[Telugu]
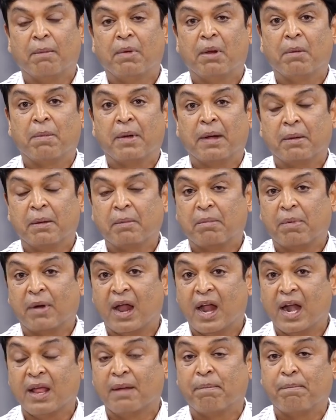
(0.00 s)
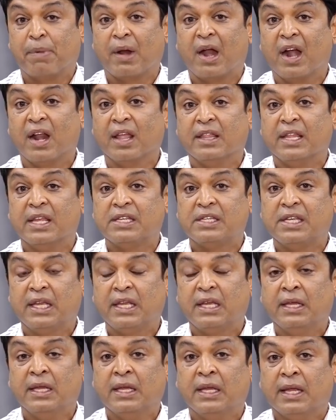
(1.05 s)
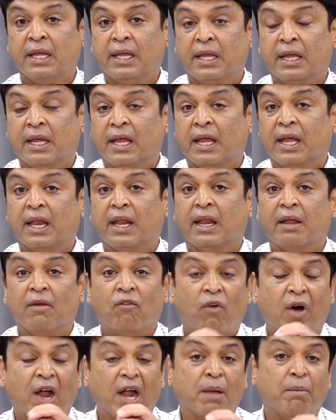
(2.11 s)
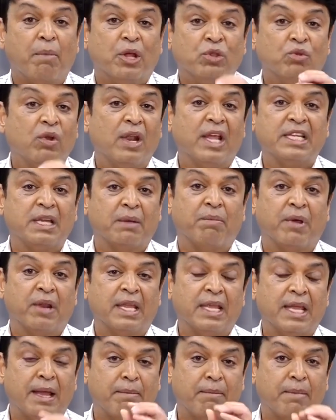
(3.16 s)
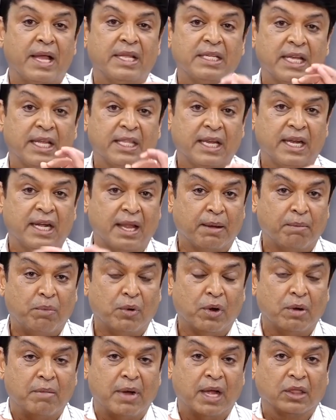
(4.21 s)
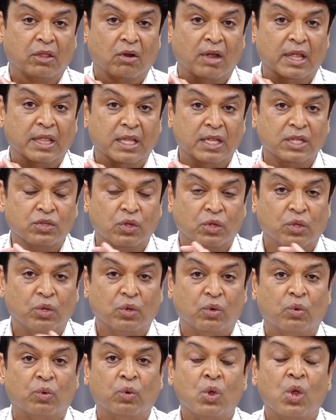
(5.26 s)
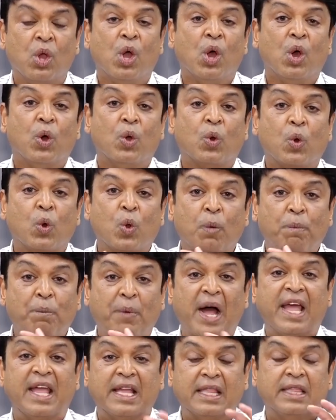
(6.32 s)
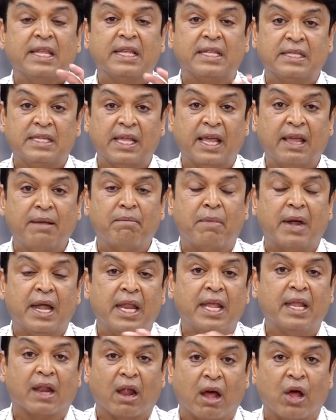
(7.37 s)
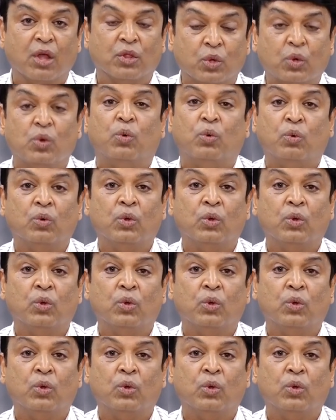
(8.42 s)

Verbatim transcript: డబ్బులు పెట్టమని ప్రాణ ప్రాణం తీసి వాళ్ళ బంధువులే చెప్పారు ఈ అమ్మాయి చేతికి డబ్బులు మాత్రం అందించొద్దు రూపాయి అందిస్తే మళ్ళీ రాదు